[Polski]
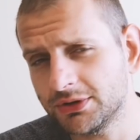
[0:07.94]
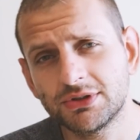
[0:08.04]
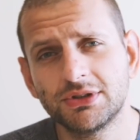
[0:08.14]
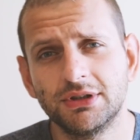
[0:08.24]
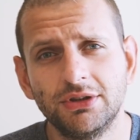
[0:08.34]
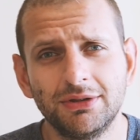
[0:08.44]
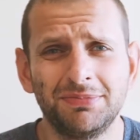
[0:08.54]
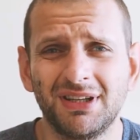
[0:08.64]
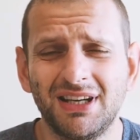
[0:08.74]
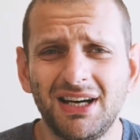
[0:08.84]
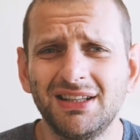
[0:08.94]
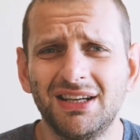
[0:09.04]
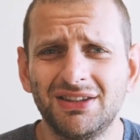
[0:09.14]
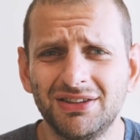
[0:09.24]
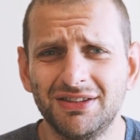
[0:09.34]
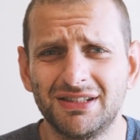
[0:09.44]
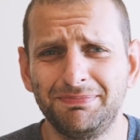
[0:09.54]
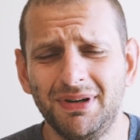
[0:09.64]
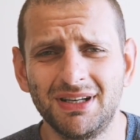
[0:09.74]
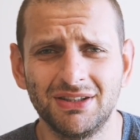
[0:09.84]
mocy do biegania to
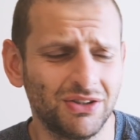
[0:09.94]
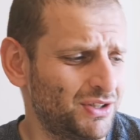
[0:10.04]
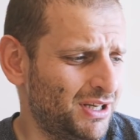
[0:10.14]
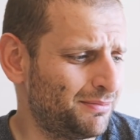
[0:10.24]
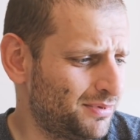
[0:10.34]
jest paranoja,